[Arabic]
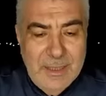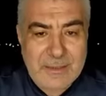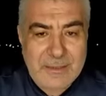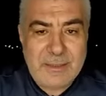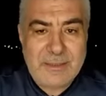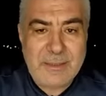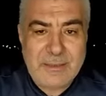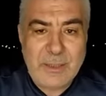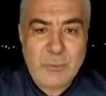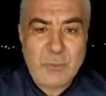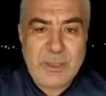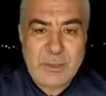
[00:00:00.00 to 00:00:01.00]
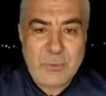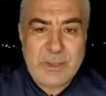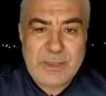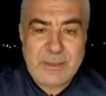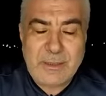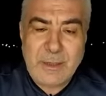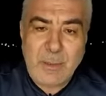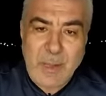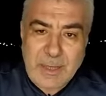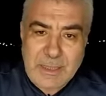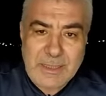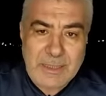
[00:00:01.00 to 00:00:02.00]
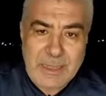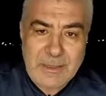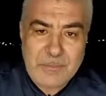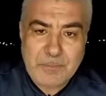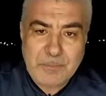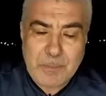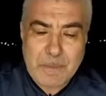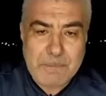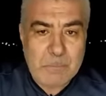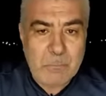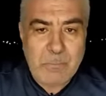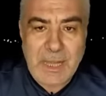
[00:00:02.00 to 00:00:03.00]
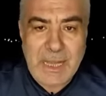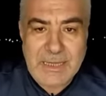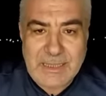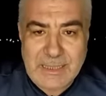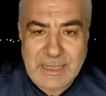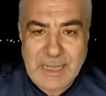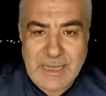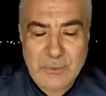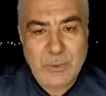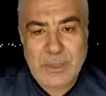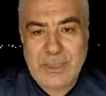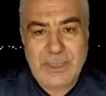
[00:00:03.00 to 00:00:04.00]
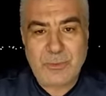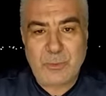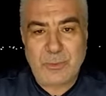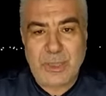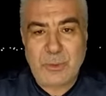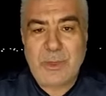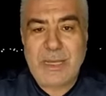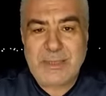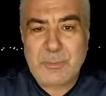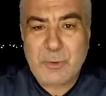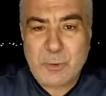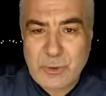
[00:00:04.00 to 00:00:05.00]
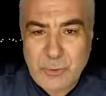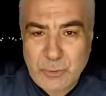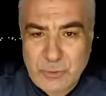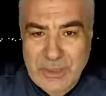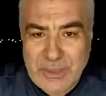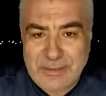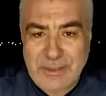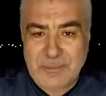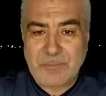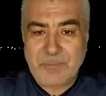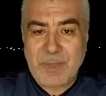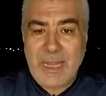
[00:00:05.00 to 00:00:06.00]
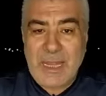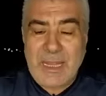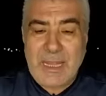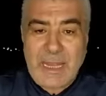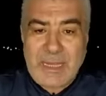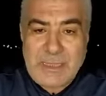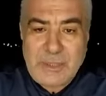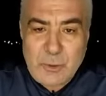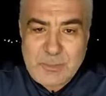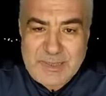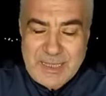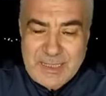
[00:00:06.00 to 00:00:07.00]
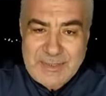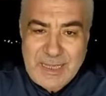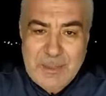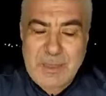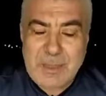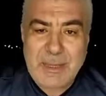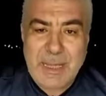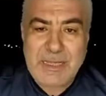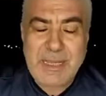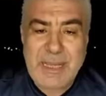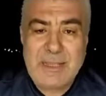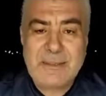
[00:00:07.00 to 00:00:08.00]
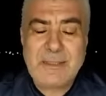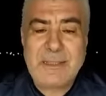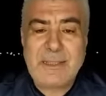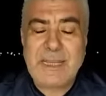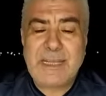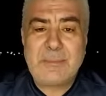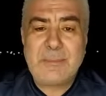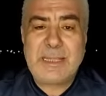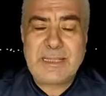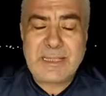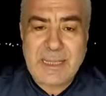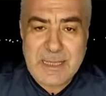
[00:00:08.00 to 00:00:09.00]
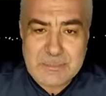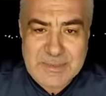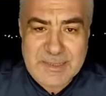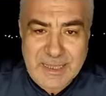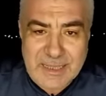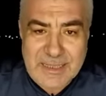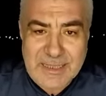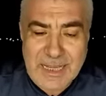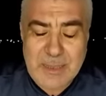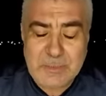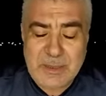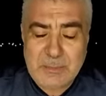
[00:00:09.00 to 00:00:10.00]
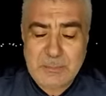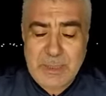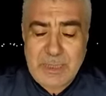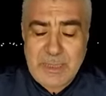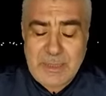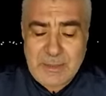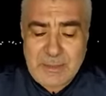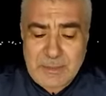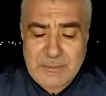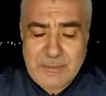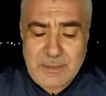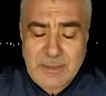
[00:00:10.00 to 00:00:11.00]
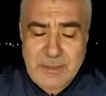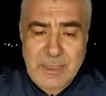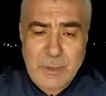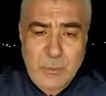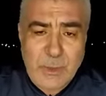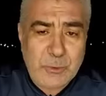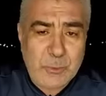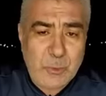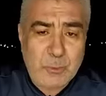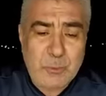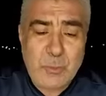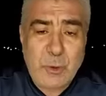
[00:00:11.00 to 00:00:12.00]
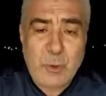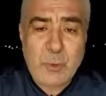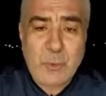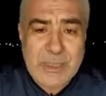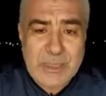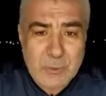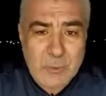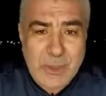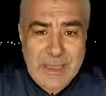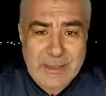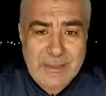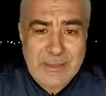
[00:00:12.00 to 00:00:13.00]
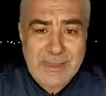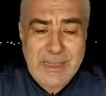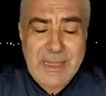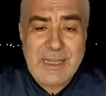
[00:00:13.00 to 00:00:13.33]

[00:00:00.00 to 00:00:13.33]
قد يتطور الوضع إلى الإلحاد والعياذ بالله وهذا ما يريده الشيطان أنا اليوم سأتأمل معك هذه الكلمات الخمسة أخي الحبيب رضي الله عنهم ورضوا عنه